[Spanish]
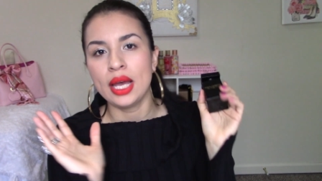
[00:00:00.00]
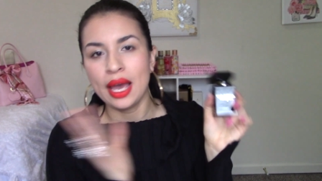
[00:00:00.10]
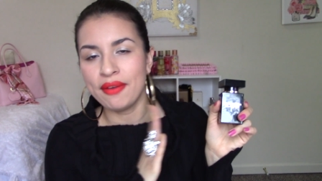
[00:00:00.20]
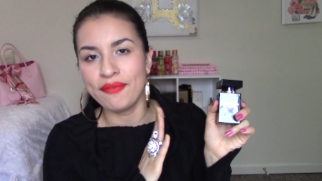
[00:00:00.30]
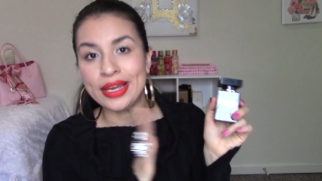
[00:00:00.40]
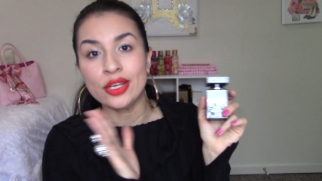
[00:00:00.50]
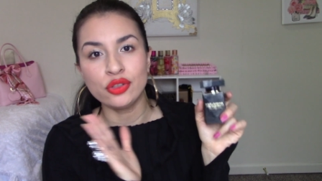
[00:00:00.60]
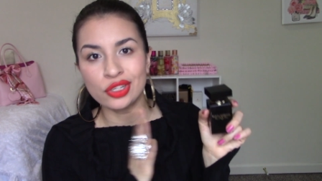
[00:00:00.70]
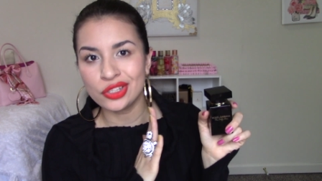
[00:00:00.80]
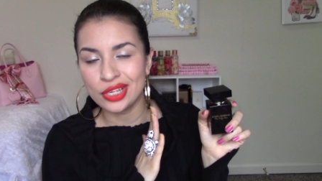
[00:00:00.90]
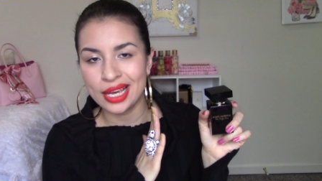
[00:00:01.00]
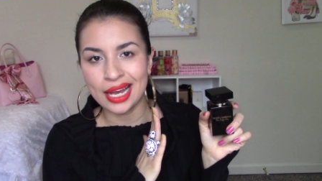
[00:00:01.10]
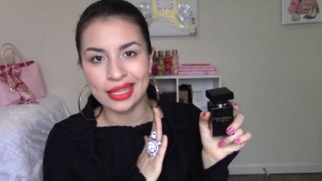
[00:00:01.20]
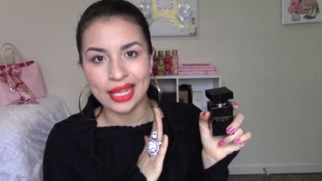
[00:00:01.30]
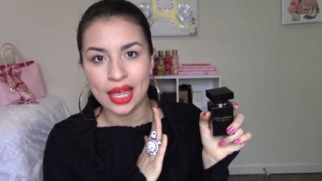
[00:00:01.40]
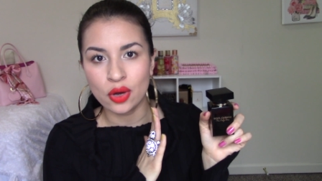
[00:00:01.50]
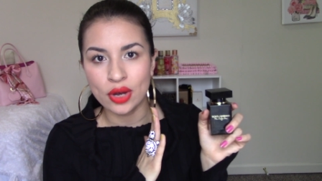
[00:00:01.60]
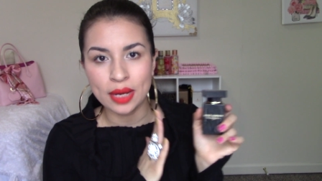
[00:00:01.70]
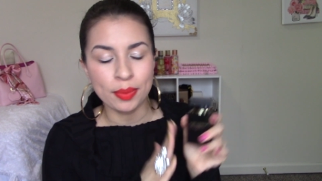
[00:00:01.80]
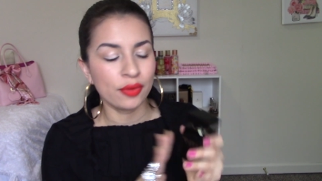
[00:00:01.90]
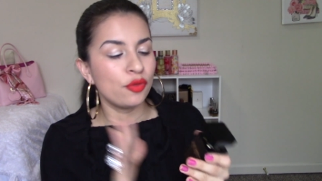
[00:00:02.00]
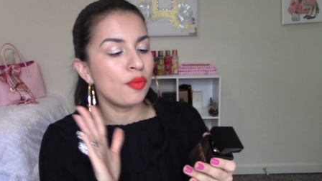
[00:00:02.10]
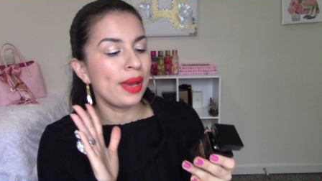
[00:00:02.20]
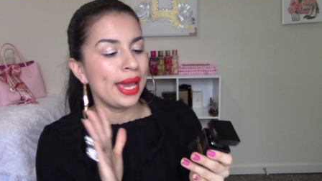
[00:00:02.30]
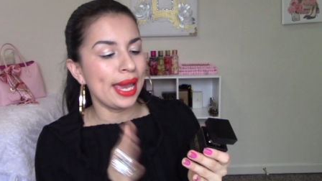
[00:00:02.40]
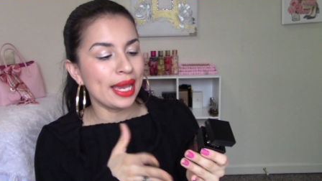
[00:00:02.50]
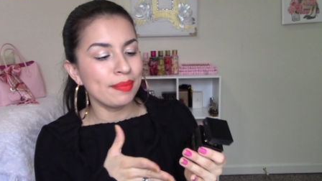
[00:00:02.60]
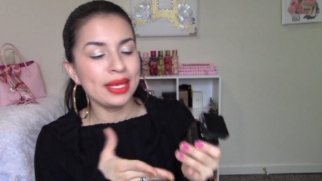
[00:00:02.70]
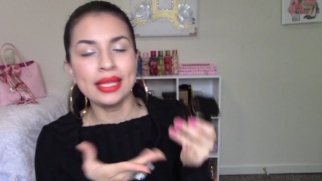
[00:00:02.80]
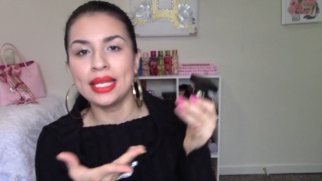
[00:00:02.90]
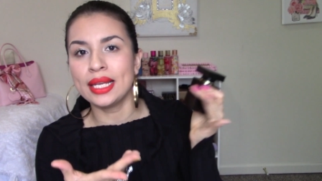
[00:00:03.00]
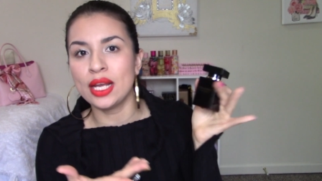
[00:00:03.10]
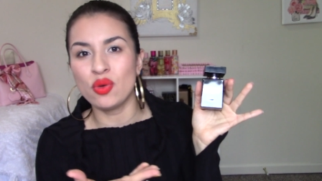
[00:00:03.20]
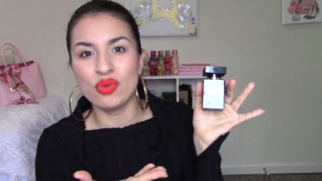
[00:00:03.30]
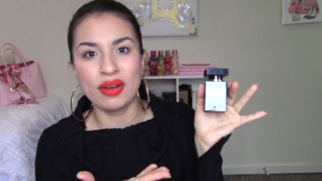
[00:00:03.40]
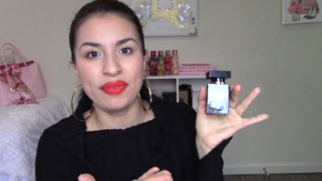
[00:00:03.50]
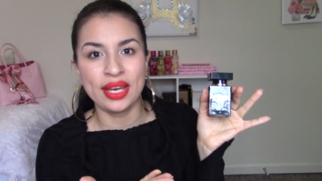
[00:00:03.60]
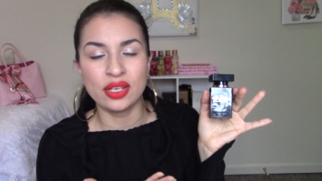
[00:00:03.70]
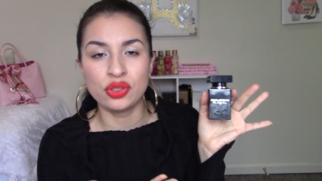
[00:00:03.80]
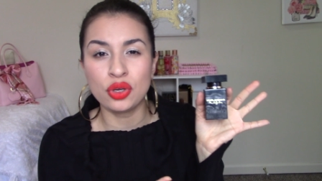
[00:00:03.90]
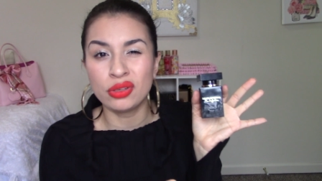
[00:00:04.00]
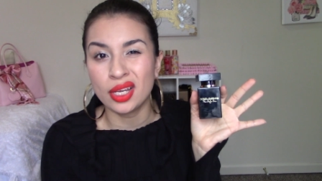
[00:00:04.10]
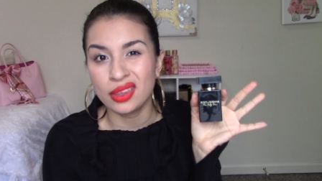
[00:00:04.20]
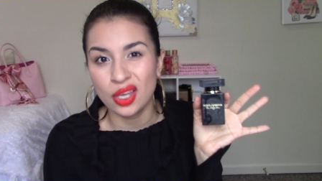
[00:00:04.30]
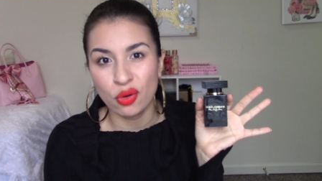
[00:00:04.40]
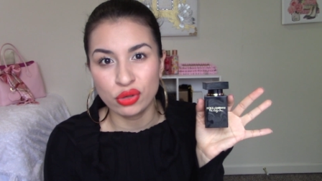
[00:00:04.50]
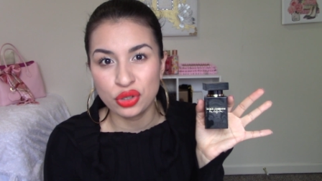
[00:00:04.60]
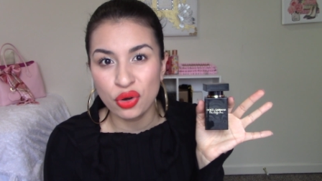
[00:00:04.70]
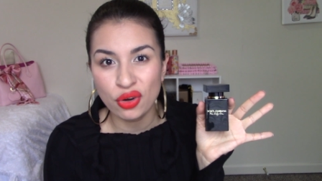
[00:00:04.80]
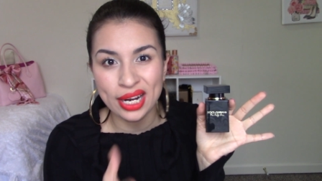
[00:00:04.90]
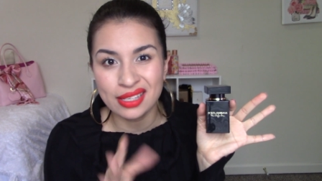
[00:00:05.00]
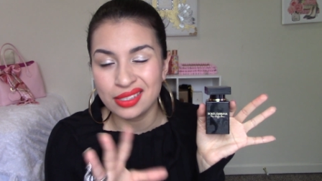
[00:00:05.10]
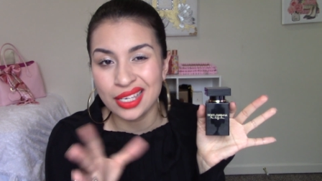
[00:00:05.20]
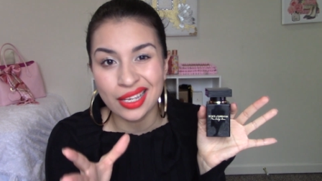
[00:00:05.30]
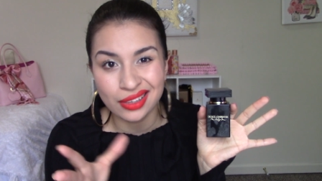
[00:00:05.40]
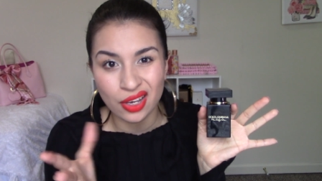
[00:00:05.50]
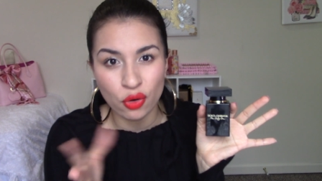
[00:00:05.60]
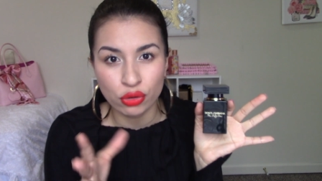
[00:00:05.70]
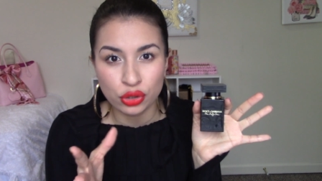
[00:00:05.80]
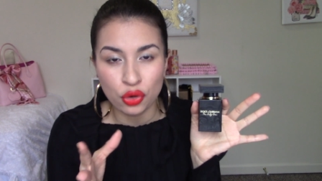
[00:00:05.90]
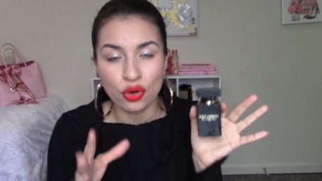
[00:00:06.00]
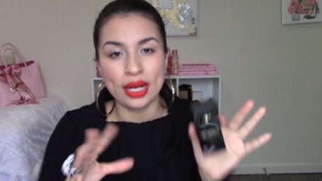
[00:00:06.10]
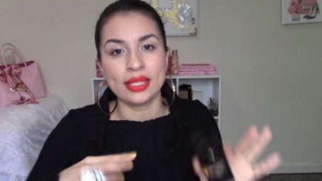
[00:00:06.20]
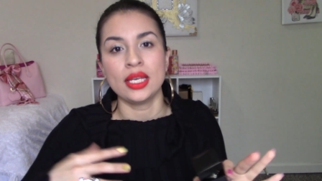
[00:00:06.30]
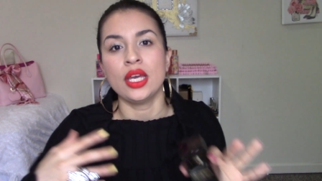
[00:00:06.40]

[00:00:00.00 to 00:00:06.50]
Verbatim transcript: En fin, yo estoy encantada con el perfume. En mí tiene una fijación de 8 horas, 7, 8 horas